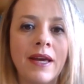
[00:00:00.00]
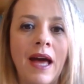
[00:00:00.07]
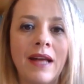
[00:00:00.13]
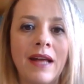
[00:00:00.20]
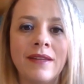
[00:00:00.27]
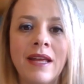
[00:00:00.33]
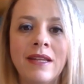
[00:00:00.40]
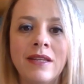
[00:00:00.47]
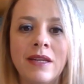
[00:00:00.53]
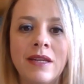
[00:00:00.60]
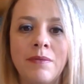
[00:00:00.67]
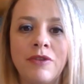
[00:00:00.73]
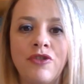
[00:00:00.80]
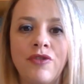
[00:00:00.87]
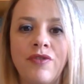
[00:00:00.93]
attendere
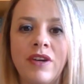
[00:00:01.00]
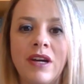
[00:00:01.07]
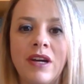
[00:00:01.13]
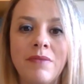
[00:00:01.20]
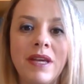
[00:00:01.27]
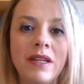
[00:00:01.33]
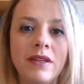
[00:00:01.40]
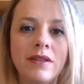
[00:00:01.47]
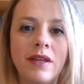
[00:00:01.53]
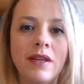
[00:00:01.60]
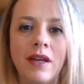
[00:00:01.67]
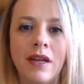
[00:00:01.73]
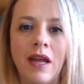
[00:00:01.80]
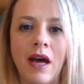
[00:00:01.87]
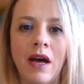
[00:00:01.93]

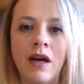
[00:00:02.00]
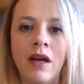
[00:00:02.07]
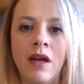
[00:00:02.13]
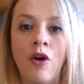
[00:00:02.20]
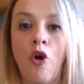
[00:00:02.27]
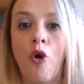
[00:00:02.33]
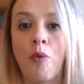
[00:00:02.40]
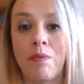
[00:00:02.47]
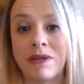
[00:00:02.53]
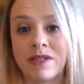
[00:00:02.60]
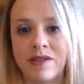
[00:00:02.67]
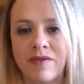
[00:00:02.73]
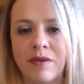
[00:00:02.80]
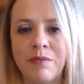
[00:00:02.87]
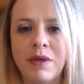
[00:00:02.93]
pacificamente la, o
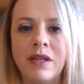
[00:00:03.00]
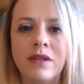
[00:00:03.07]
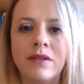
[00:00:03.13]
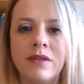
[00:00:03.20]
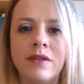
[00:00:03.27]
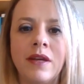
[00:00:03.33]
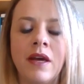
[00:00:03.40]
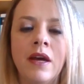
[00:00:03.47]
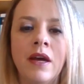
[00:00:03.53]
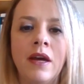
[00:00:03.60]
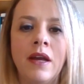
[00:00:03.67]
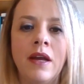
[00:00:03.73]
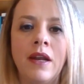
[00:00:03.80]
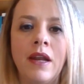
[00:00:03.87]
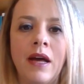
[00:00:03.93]
passivamente
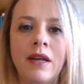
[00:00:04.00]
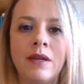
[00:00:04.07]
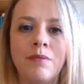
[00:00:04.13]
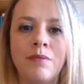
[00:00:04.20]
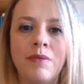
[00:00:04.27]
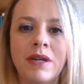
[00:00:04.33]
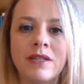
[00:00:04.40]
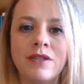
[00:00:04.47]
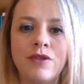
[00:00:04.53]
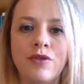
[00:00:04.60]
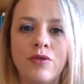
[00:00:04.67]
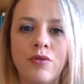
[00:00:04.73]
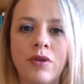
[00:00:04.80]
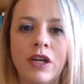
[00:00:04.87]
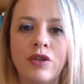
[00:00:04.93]
la
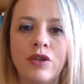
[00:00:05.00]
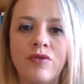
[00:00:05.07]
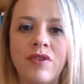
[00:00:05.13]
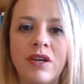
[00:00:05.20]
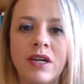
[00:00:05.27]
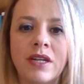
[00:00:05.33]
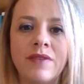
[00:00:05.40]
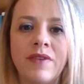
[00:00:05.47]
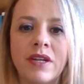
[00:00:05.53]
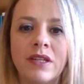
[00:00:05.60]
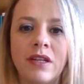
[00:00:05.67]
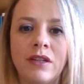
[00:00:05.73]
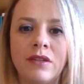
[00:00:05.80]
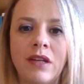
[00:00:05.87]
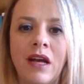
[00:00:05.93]
liberazione che doveva arrivare
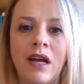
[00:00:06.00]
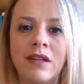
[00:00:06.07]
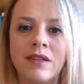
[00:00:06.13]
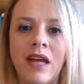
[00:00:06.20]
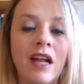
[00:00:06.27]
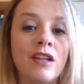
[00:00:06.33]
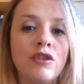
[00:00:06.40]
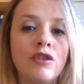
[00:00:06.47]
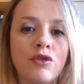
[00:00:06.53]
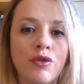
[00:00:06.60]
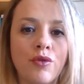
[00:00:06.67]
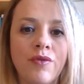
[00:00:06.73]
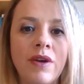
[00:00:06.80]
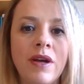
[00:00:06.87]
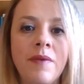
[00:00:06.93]
da, da
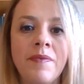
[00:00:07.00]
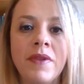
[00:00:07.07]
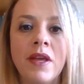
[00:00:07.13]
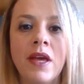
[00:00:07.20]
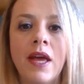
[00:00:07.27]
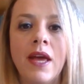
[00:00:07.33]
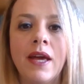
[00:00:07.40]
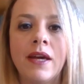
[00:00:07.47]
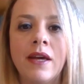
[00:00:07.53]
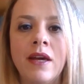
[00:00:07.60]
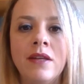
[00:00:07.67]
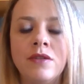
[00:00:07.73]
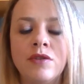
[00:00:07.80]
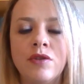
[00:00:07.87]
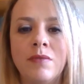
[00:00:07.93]
altrove e che
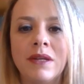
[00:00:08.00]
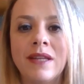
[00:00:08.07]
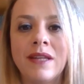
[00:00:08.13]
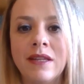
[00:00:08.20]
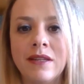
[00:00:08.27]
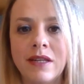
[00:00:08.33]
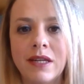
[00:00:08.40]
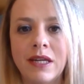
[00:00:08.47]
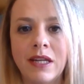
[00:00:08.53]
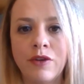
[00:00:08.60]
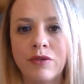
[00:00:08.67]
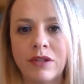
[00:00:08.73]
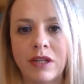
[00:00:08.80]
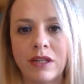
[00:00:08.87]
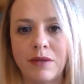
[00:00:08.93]
insomma attendere che la
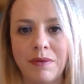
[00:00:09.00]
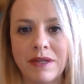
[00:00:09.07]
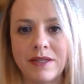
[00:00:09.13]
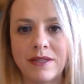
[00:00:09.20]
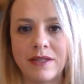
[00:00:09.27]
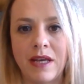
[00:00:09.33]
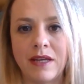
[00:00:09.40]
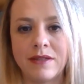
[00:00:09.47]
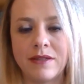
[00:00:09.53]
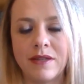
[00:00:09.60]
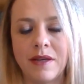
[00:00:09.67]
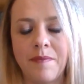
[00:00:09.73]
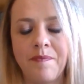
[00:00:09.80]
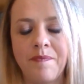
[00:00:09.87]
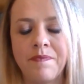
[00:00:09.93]
nottata
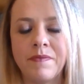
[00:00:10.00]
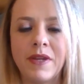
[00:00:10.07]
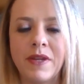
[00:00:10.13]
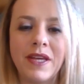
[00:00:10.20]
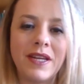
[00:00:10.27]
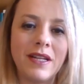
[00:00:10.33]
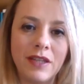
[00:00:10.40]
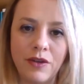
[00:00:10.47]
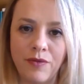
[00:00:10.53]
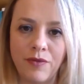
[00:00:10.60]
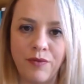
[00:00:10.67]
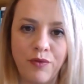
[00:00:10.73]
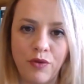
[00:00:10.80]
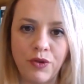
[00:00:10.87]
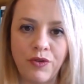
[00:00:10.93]
passasse. In realtà non
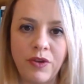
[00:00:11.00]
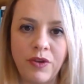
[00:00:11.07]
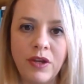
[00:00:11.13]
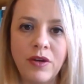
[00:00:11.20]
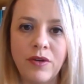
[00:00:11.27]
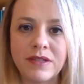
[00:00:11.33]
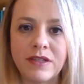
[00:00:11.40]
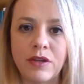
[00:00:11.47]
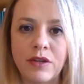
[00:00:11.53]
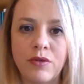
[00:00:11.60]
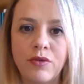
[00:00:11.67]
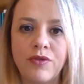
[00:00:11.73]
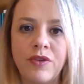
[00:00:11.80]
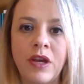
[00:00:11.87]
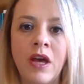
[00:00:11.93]
fu così, non è stato
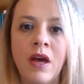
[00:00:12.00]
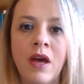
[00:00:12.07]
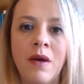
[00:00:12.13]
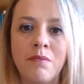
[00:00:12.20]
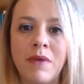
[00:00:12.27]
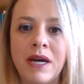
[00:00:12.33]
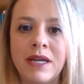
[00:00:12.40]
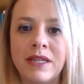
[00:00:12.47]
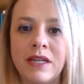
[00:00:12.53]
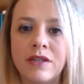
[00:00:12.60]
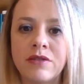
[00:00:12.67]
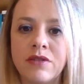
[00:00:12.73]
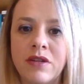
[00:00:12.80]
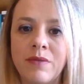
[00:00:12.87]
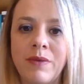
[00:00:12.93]
così mai nella
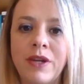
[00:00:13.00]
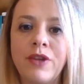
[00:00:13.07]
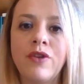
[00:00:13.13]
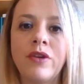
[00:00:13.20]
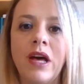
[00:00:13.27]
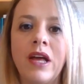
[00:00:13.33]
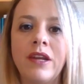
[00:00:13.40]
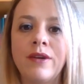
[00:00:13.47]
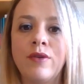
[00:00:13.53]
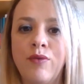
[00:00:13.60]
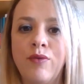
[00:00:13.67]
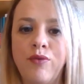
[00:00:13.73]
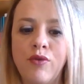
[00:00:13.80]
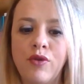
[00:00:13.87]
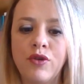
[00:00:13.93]
storia meridionale,
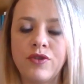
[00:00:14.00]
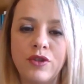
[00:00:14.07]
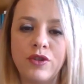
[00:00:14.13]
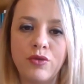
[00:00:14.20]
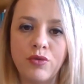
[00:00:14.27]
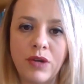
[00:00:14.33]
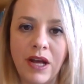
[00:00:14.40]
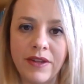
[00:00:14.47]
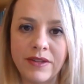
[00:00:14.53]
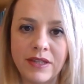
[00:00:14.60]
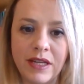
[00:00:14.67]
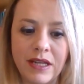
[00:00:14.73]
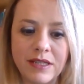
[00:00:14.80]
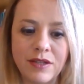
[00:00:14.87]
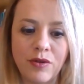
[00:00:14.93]
non fu così
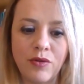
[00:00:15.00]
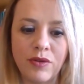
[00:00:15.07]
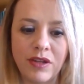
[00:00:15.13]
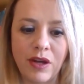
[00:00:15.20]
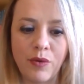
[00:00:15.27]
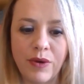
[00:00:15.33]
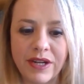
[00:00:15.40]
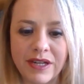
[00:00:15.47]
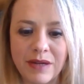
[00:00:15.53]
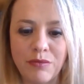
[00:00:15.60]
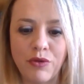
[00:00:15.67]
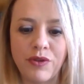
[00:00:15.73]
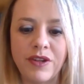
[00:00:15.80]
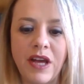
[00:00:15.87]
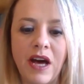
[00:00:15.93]
durante la seconda guerra
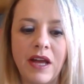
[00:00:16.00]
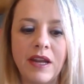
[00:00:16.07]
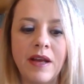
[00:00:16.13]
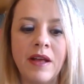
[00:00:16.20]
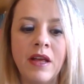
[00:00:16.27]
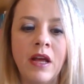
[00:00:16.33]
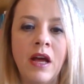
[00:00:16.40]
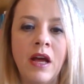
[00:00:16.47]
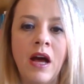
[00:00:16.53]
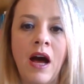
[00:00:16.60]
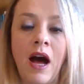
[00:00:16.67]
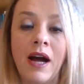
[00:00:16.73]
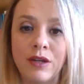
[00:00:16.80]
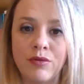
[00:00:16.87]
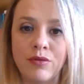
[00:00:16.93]
mondiale.
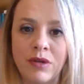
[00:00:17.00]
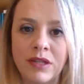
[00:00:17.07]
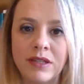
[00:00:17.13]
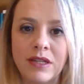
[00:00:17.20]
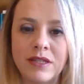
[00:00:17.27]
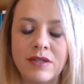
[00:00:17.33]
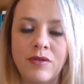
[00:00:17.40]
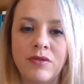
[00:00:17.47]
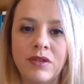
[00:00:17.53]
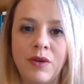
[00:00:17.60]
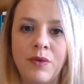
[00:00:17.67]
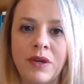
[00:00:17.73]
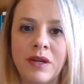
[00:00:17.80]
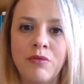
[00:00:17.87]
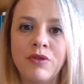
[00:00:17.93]
Anche durante la seconda
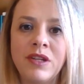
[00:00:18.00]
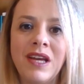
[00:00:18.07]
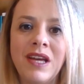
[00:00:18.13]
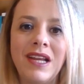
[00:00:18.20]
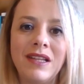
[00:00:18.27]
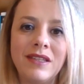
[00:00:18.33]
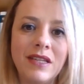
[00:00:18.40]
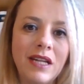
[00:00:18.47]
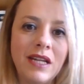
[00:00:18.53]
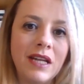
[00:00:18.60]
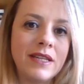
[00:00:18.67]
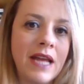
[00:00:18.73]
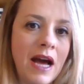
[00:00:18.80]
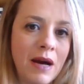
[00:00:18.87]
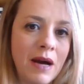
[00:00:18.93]
guerra mondiale, al di là
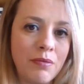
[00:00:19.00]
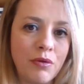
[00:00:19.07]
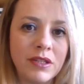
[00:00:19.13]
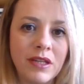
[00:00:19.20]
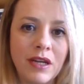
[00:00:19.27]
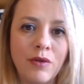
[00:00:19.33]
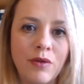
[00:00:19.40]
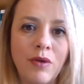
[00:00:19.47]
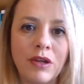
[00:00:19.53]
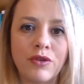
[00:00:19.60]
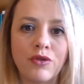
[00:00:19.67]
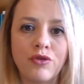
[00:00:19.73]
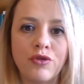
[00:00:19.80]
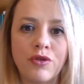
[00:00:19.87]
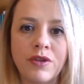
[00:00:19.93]
di Napoli, delle
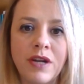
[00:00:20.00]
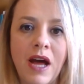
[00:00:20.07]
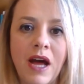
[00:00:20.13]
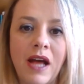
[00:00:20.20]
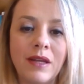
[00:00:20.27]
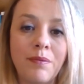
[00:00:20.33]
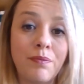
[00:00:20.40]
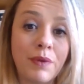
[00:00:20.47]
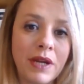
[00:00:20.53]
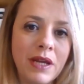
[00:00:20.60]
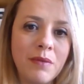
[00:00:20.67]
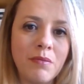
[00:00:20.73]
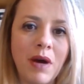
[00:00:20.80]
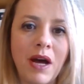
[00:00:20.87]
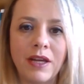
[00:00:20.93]
quattro giornate,
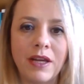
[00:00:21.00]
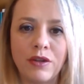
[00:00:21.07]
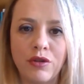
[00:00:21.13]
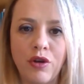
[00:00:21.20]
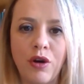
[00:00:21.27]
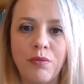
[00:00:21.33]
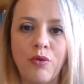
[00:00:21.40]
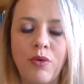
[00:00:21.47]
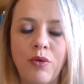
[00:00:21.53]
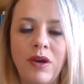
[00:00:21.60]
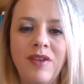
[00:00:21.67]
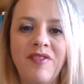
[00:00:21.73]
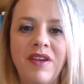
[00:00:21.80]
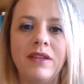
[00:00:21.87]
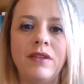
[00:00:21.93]
prima e dopo
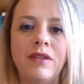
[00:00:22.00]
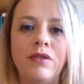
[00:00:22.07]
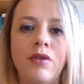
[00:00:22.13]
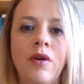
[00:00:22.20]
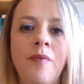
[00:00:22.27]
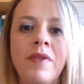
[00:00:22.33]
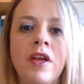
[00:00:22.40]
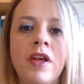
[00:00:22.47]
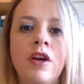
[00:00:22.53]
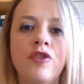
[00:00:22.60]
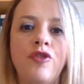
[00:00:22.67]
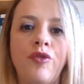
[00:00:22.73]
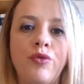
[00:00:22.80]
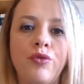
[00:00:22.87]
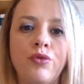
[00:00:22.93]
quell'evento,
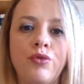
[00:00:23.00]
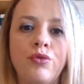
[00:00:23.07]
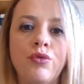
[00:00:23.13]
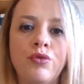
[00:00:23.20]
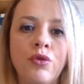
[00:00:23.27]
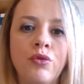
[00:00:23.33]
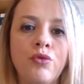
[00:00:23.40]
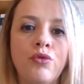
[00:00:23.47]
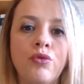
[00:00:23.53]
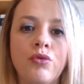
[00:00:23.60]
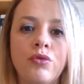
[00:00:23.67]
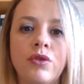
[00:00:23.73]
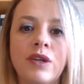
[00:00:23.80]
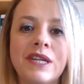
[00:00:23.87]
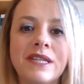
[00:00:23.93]
ci fu tutto un
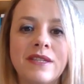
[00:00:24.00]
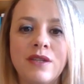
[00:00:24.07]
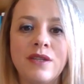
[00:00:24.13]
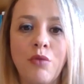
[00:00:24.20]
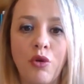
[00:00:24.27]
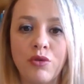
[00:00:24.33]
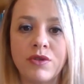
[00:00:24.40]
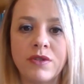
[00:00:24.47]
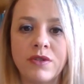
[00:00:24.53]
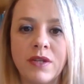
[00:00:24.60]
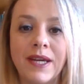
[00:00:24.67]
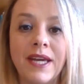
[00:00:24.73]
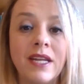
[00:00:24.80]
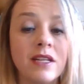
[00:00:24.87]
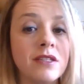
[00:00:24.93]
sud che si
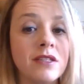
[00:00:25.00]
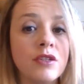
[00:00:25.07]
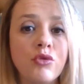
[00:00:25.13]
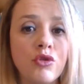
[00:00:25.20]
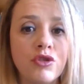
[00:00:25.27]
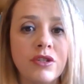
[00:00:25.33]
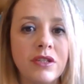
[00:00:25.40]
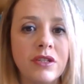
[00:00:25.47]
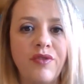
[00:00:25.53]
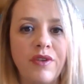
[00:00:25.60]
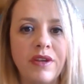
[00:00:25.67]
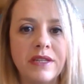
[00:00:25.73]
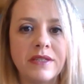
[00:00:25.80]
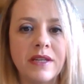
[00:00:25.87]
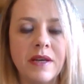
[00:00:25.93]
mosse, che innanzitutto si
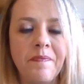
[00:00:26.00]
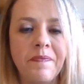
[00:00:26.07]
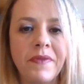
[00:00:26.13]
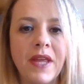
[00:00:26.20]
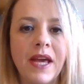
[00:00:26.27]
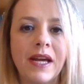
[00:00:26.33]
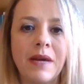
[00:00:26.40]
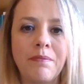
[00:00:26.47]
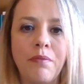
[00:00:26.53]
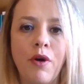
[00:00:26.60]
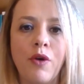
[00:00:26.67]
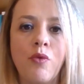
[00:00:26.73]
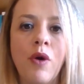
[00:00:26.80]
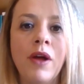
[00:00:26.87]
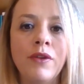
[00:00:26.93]
difese che
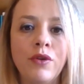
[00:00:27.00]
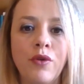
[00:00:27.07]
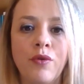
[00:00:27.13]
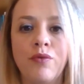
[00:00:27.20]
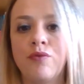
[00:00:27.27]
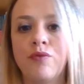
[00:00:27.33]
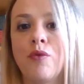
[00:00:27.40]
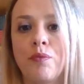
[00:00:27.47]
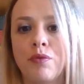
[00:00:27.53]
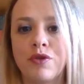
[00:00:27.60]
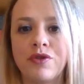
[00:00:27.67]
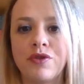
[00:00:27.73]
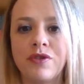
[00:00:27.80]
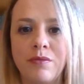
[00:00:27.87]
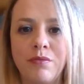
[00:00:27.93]
poi quando fu
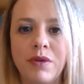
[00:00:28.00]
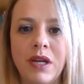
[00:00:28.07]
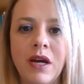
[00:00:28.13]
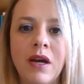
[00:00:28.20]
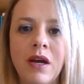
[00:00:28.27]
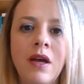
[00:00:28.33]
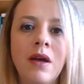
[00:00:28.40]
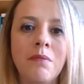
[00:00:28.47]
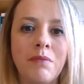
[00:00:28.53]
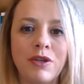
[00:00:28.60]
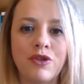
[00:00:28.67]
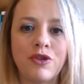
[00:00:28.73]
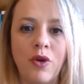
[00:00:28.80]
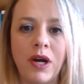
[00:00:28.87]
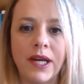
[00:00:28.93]
possibile
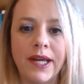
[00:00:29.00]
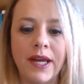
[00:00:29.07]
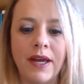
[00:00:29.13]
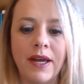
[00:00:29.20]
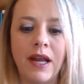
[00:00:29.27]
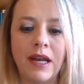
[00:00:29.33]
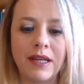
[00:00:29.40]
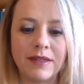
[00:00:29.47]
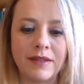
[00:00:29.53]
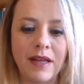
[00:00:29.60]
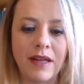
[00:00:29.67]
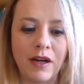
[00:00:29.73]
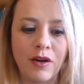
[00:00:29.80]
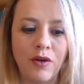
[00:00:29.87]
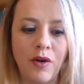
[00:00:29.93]
passò anche
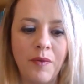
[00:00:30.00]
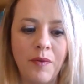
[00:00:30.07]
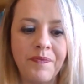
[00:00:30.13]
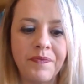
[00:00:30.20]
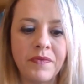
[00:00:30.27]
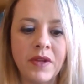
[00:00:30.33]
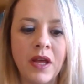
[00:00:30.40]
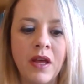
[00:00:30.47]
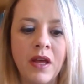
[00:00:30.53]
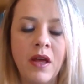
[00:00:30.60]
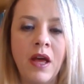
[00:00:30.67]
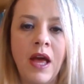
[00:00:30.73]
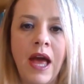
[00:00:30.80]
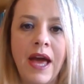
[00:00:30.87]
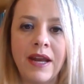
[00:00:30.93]
all'attacco.
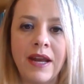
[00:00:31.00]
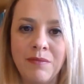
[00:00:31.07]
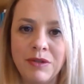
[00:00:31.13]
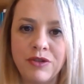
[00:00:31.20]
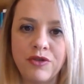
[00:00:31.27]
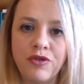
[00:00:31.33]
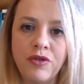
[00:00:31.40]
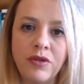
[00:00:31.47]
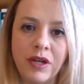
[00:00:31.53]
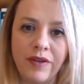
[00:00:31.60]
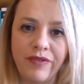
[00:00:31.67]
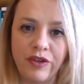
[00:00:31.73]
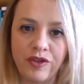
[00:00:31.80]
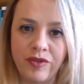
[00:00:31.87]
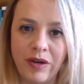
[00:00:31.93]
Era il mezzogiorno
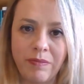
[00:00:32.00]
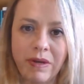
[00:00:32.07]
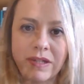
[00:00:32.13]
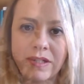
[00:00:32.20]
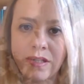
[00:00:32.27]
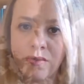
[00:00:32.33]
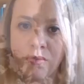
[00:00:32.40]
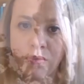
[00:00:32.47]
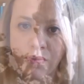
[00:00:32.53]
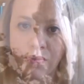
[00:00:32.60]
che faceva parte di un